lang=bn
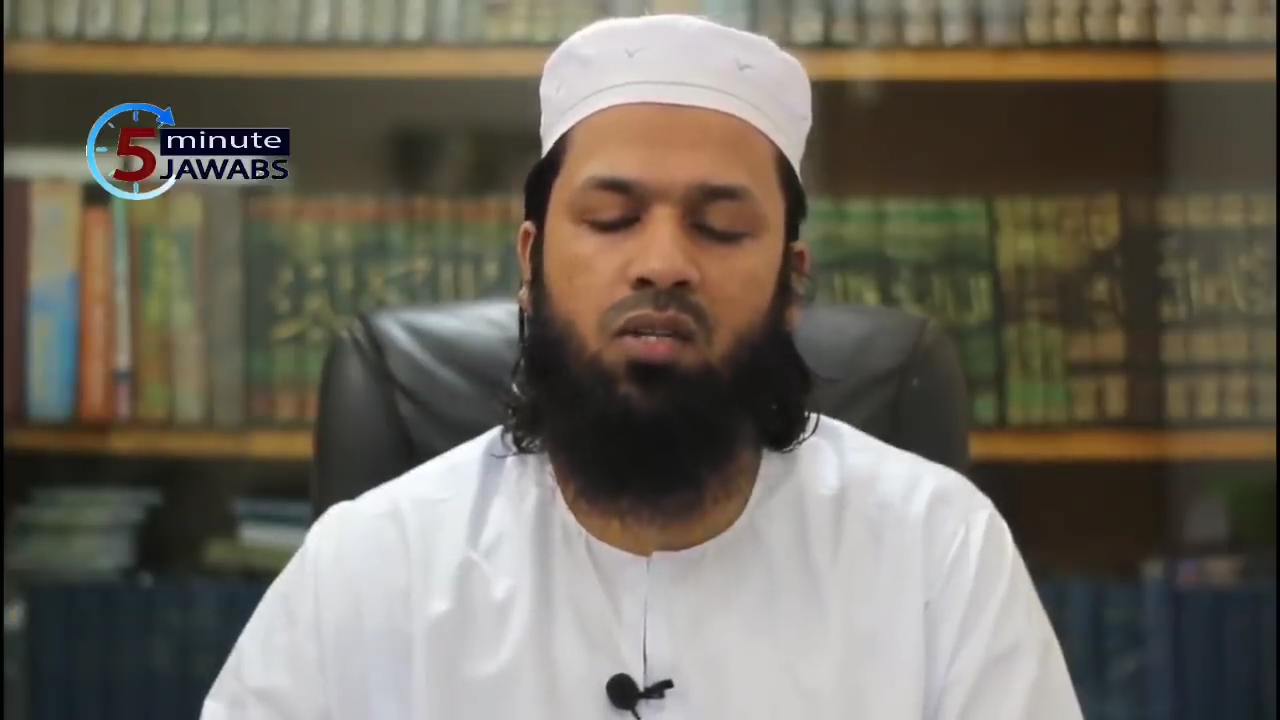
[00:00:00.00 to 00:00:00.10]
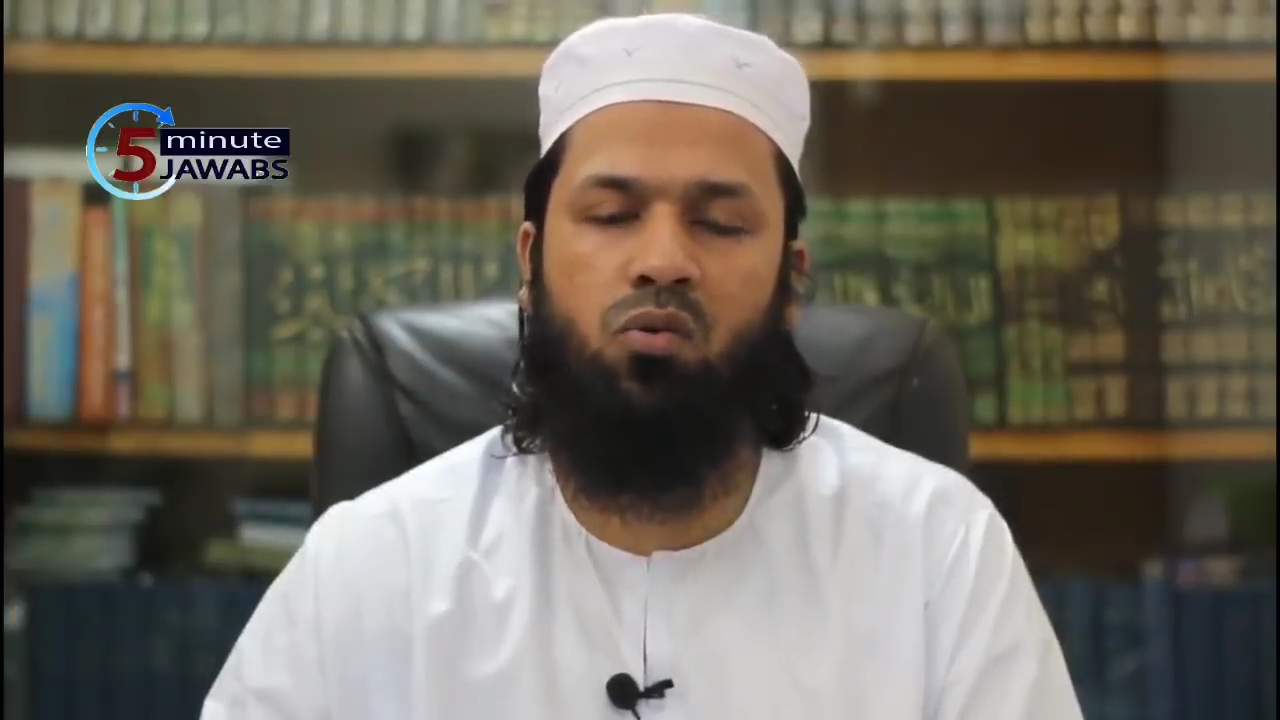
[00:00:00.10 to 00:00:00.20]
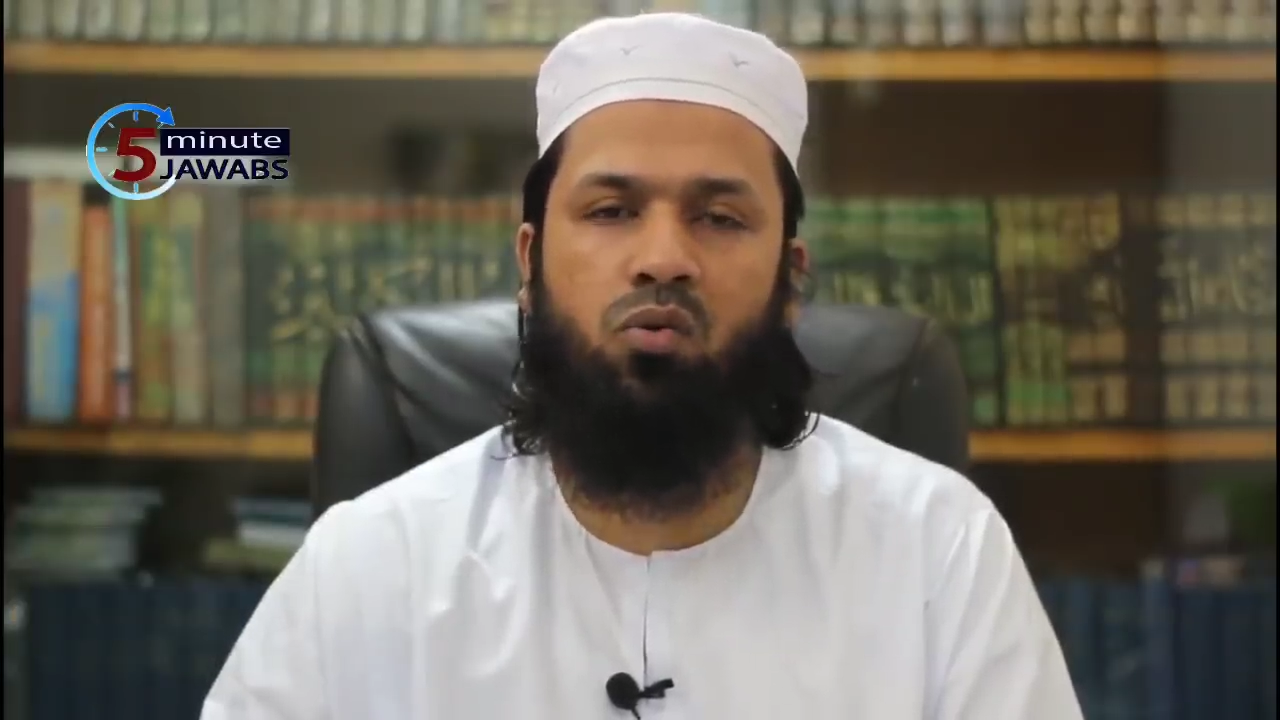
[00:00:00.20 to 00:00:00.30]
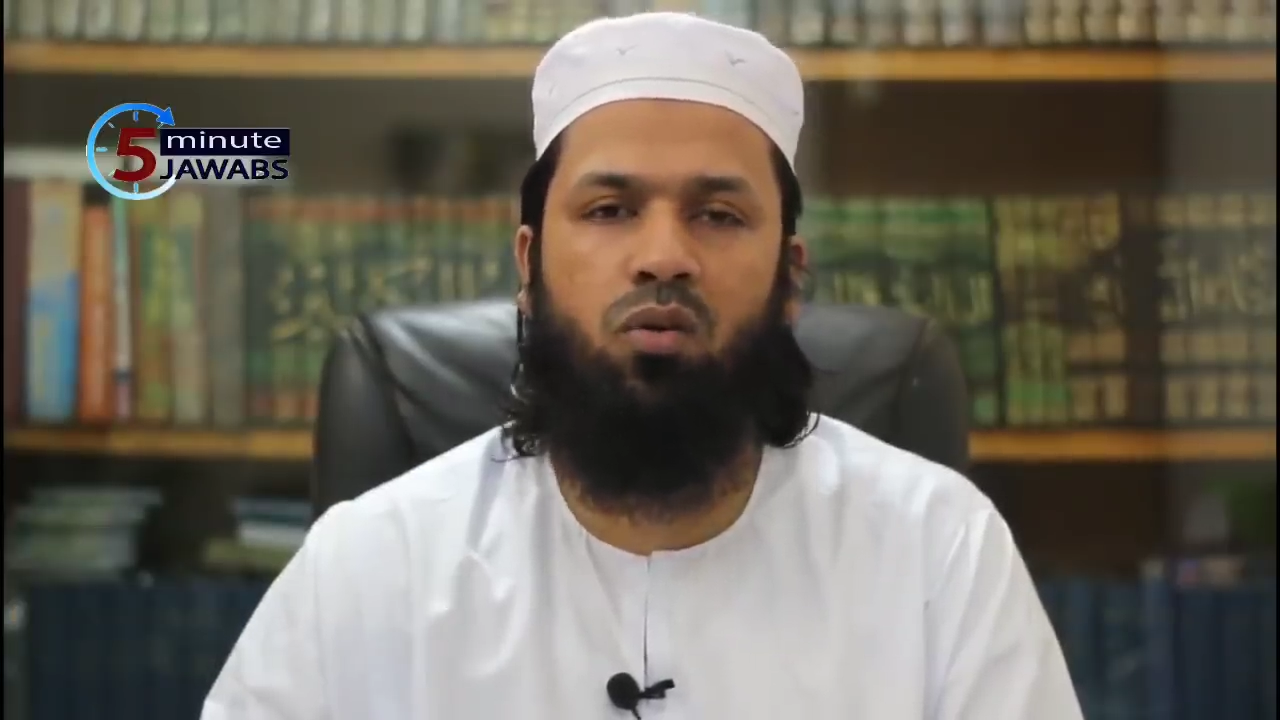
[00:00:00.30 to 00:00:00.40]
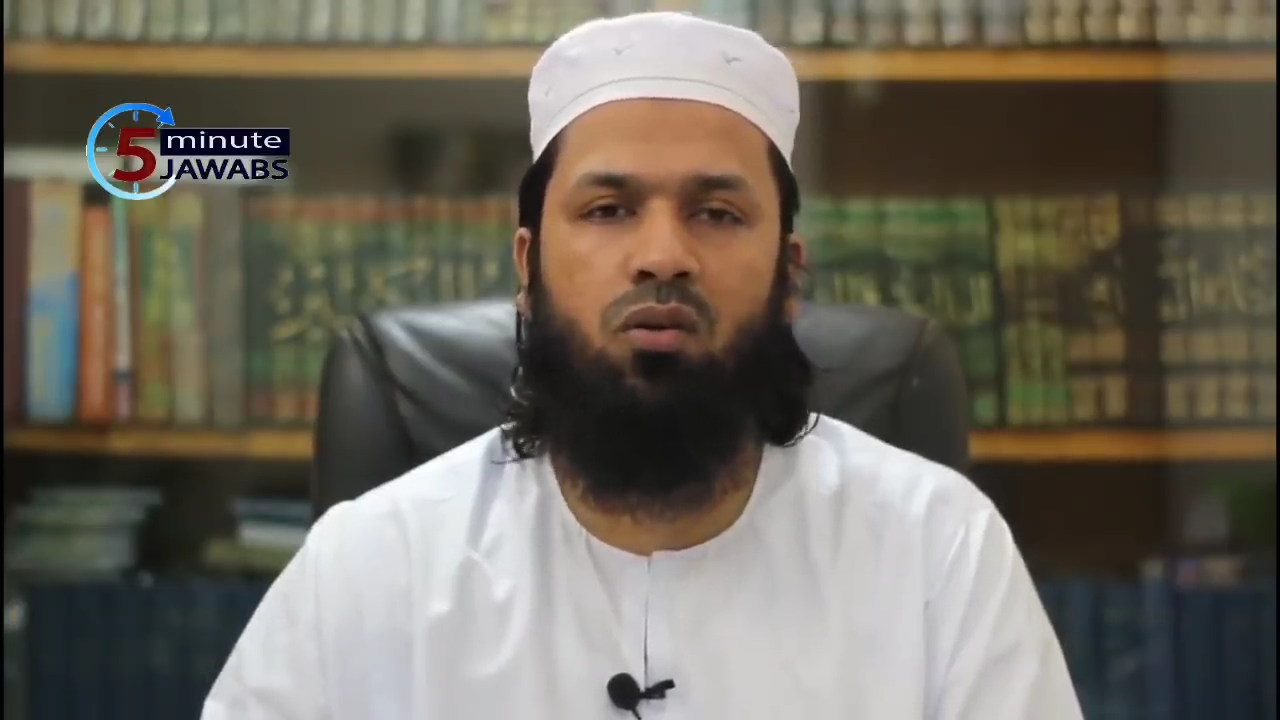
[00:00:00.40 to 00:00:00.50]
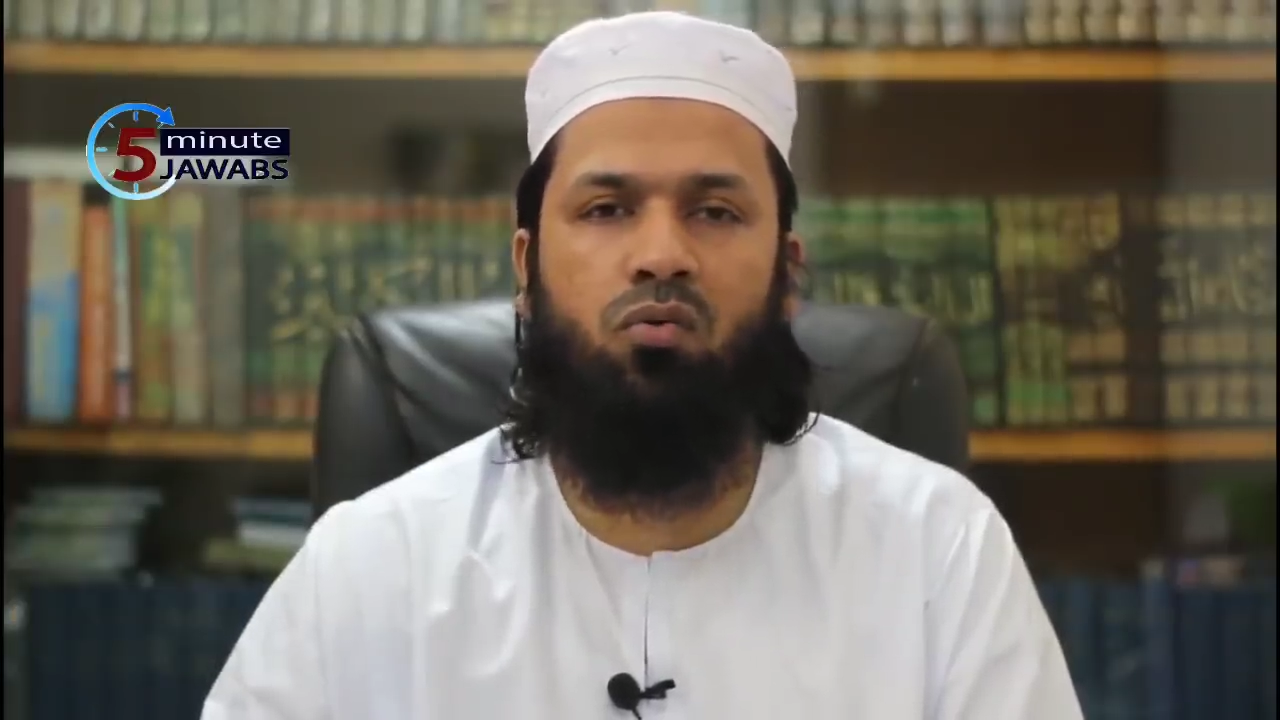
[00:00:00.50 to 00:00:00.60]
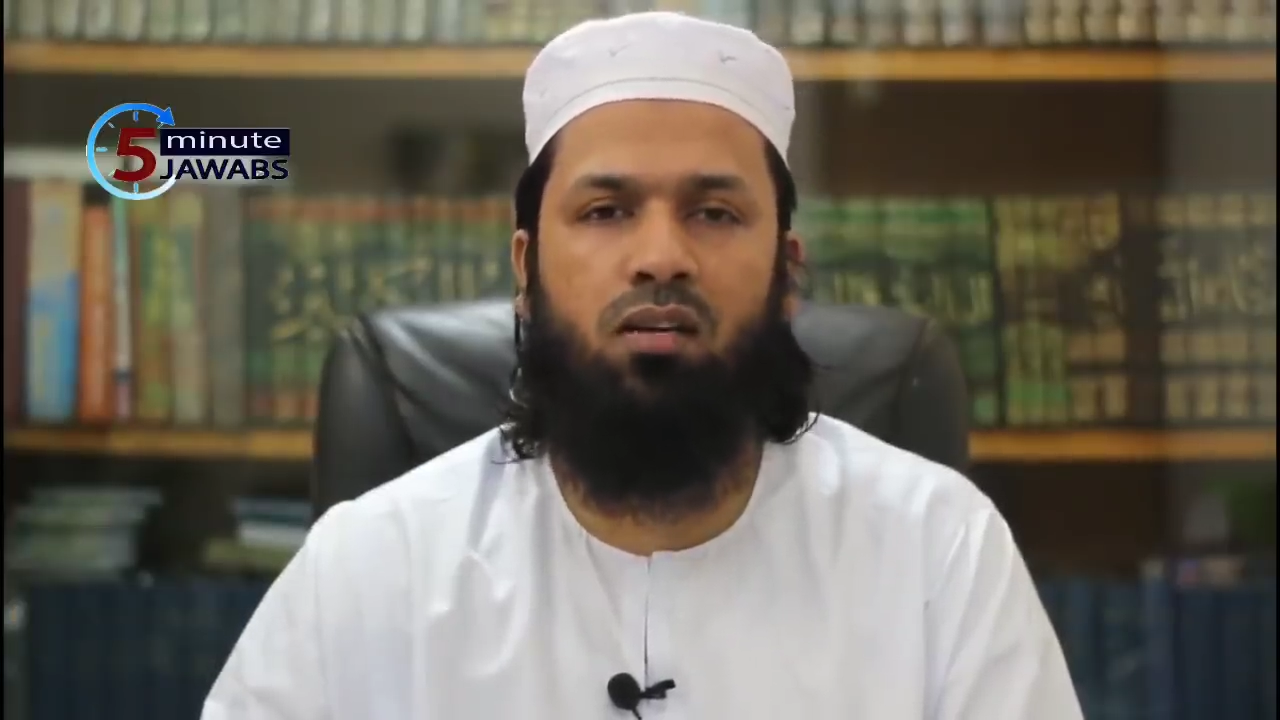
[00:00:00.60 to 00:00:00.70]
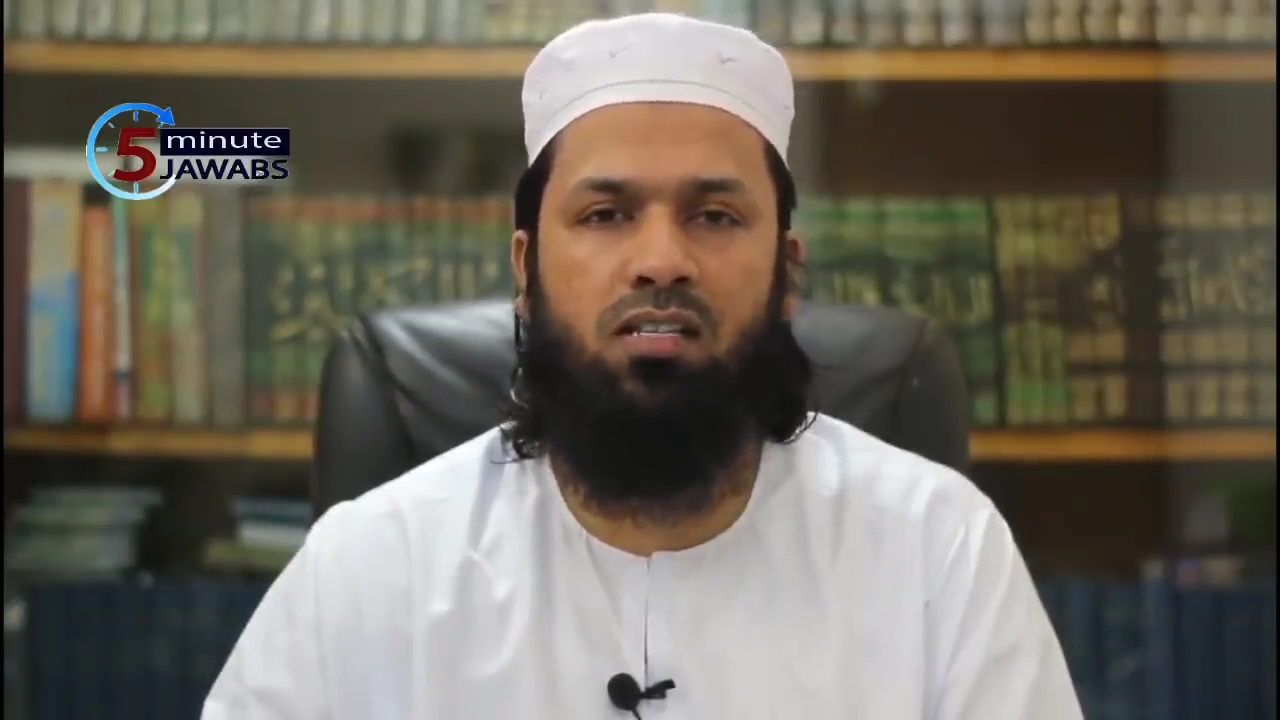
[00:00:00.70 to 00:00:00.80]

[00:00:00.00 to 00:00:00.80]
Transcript: ইয়াজুজুল্লাহ